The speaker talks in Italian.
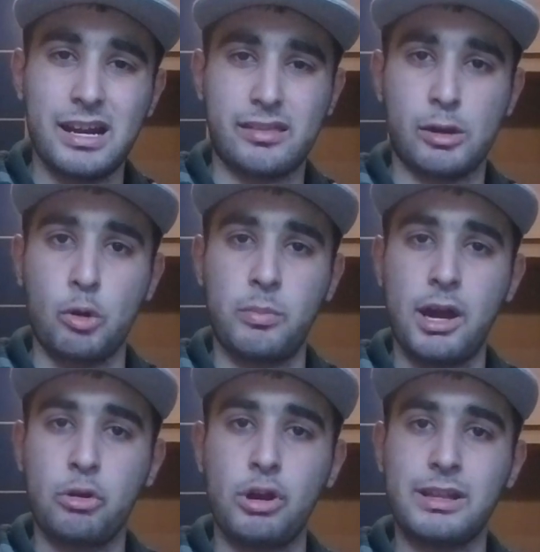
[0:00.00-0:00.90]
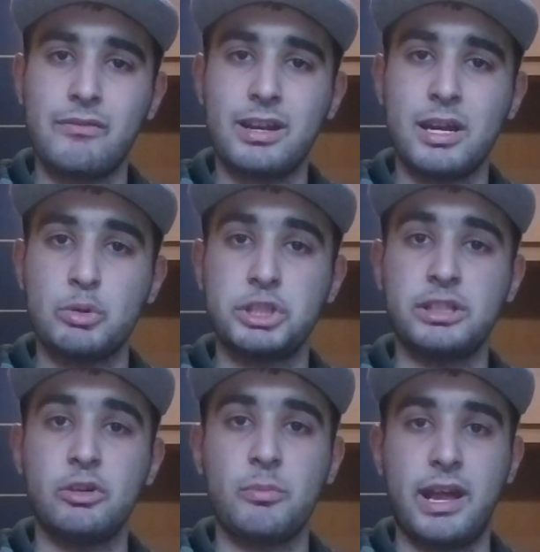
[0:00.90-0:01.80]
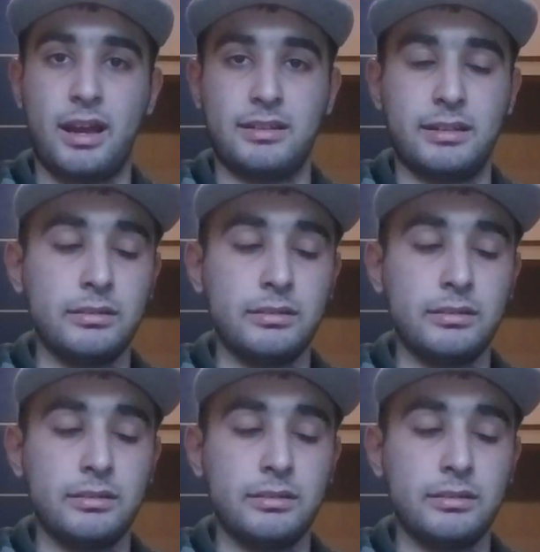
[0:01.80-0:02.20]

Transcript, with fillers: extraurbano ad avere le uscite numerate.